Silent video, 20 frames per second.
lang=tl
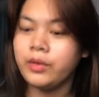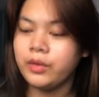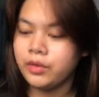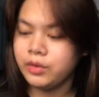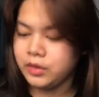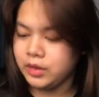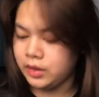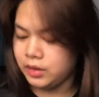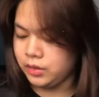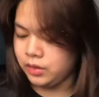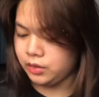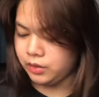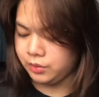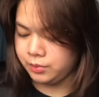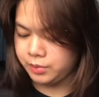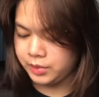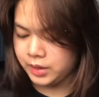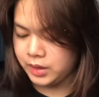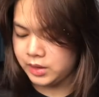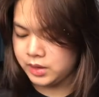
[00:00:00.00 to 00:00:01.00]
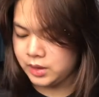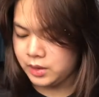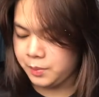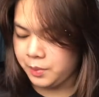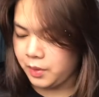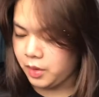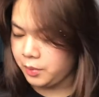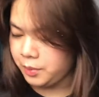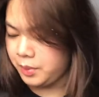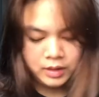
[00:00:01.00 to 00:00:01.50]
ko dito. Pag-isip
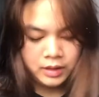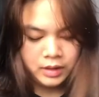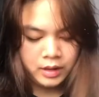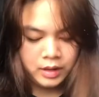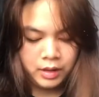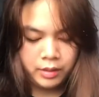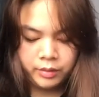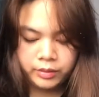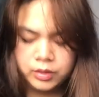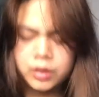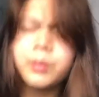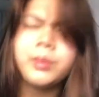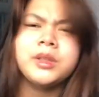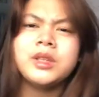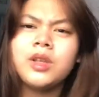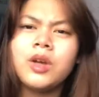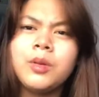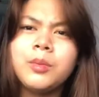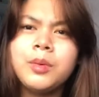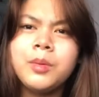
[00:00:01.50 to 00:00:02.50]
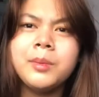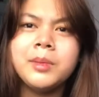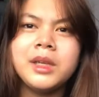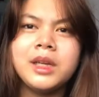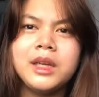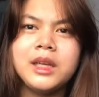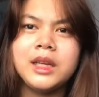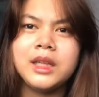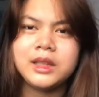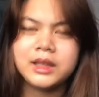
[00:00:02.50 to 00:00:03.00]
ako to. Awan ko ba't ako
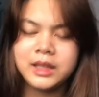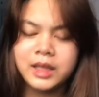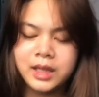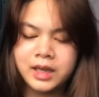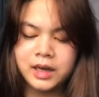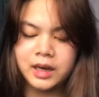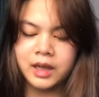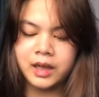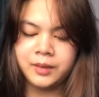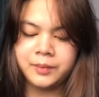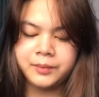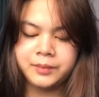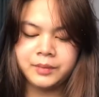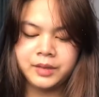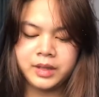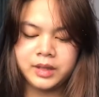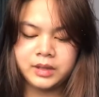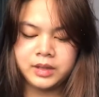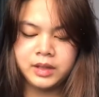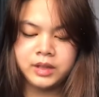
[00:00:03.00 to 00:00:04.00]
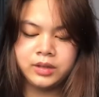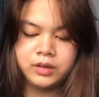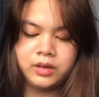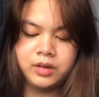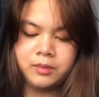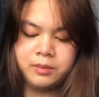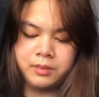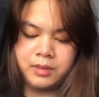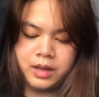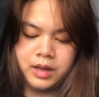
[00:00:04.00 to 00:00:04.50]
bumili ng tela? And ito
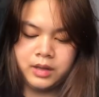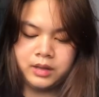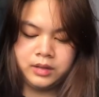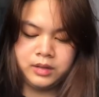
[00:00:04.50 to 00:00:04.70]
naman.